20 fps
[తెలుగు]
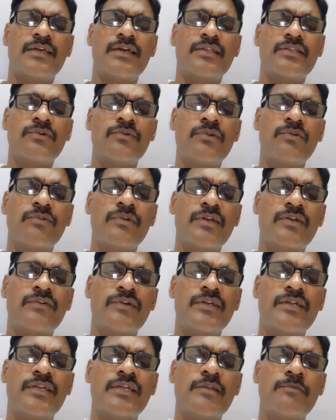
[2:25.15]
గతంలో
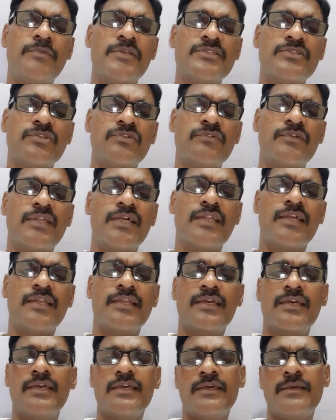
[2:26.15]
ఉన్నటువంటి టెన్ ప్లస్ టూ
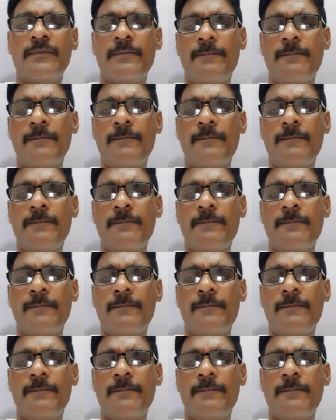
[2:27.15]
విధానానికి